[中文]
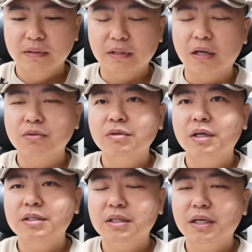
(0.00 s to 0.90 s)
党中
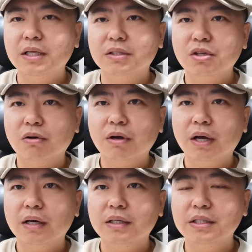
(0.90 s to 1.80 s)
央现在也召
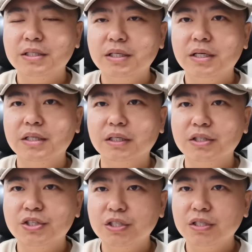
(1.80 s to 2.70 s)
开了一系列的
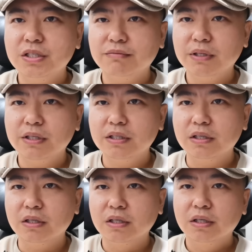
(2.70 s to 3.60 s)
经济问题
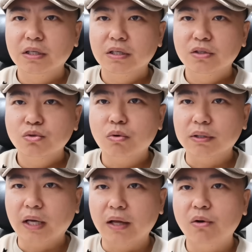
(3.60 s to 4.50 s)
的座
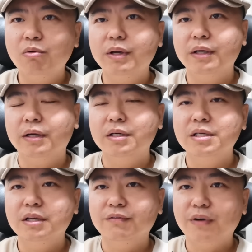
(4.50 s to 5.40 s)
谈会，而
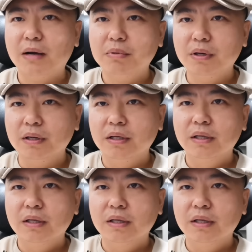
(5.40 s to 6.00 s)
且也发布了